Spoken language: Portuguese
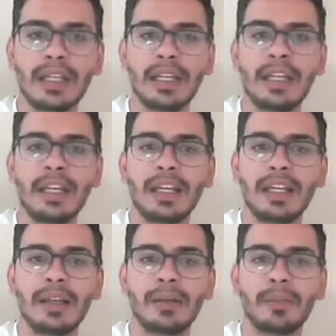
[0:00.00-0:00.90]
e
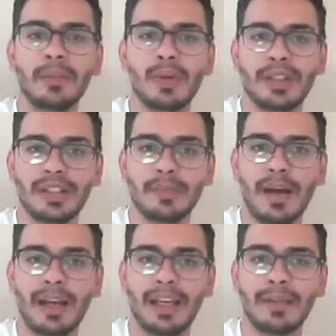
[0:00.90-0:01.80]
que, por esses
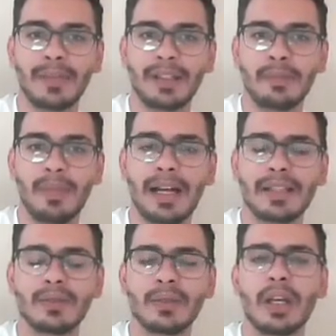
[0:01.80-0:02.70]
parênquimas,
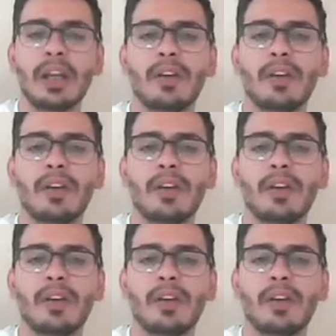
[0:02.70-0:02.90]
passam